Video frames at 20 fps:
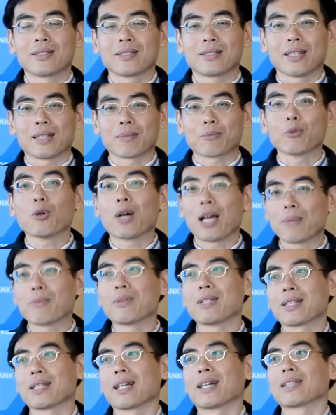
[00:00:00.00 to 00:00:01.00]
จากผู้ให้บ
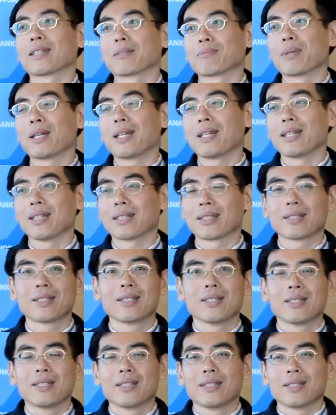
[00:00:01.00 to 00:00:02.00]
ริการทางเพศ
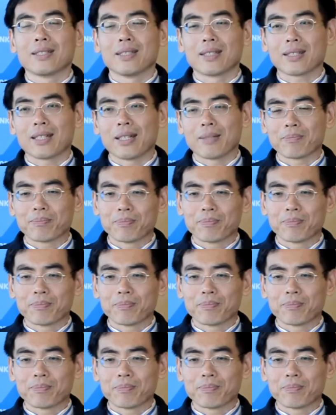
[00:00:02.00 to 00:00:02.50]
นะครับ